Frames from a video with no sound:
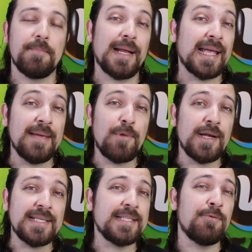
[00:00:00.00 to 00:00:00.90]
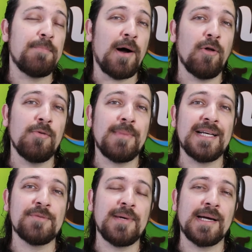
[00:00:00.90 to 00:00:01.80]
Para quem mora em São Paulo,
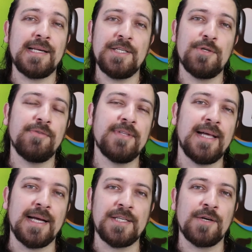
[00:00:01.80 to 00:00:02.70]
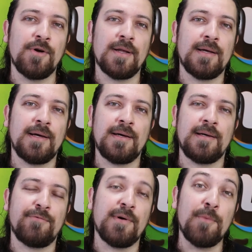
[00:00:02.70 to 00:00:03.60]
mais uma grande novidade.
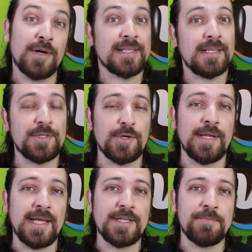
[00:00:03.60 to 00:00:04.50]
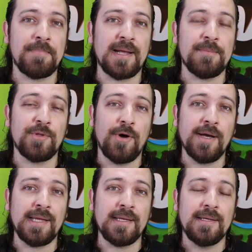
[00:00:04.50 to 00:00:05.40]
Agora a famosa lanchonete Prime
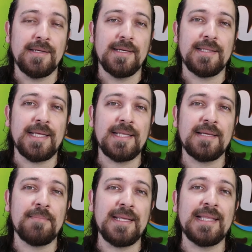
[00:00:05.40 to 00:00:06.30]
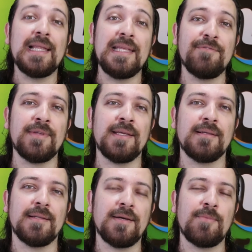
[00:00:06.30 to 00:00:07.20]
Dog tem também
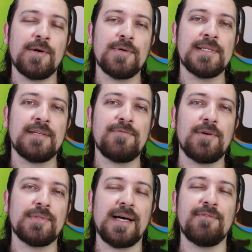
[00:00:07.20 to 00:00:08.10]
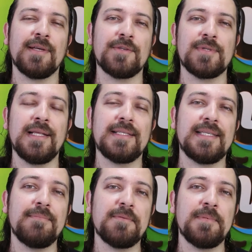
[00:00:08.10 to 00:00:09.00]
delivery, né? Uma coisa que faltava aí que os clientes
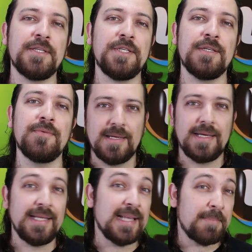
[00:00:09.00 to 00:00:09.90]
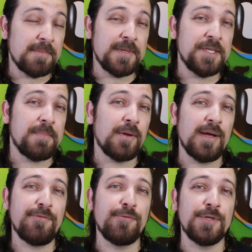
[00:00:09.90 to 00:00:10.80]
sempre pediam e dá para pedir
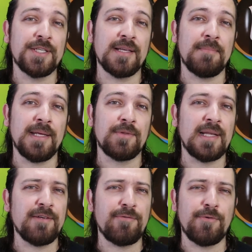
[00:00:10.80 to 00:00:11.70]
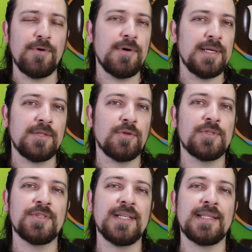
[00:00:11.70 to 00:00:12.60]
pelo iFood também. O telefone e
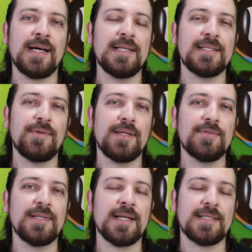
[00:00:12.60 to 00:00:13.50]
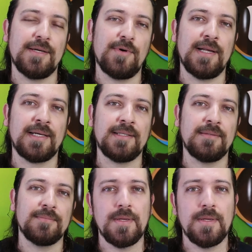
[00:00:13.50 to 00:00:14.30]
todos os detalhes estão lá no site, dá uma olhada.